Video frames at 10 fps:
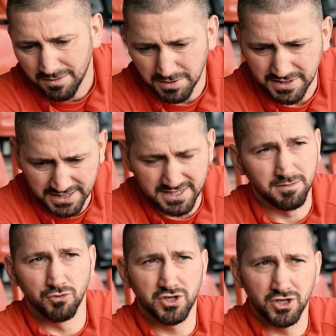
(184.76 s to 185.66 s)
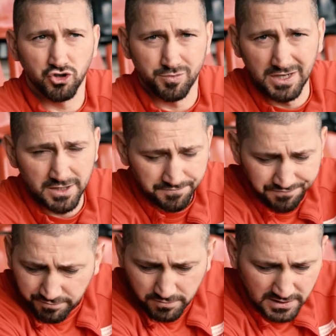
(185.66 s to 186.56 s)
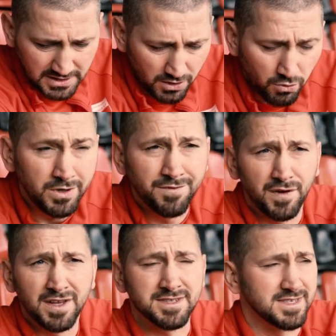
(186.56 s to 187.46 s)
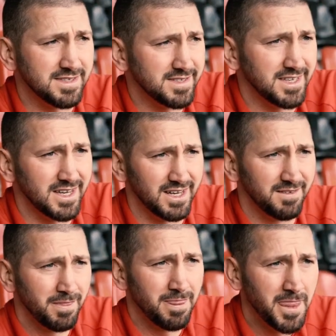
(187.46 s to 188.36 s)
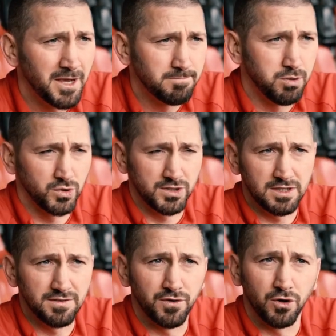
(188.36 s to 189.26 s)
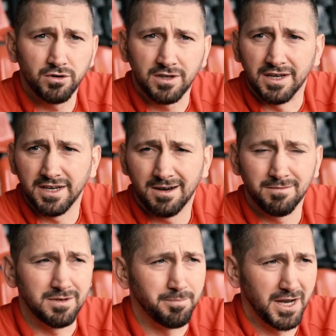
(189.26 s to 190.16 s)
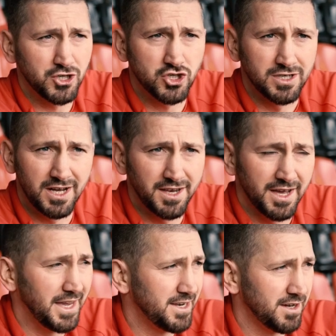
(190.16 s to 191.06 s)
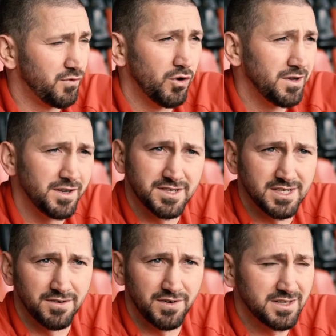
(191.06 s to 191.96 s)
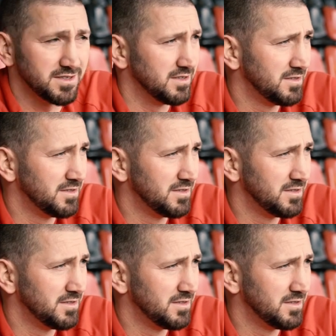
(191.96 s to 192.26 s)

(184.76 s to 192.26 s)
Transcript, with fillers: bei 60 München gespielt und die Fans, die sind ja positiv verrückt, ja, die, haben, die peitschen da einen nach vorne, das ist ja Wahnsinn.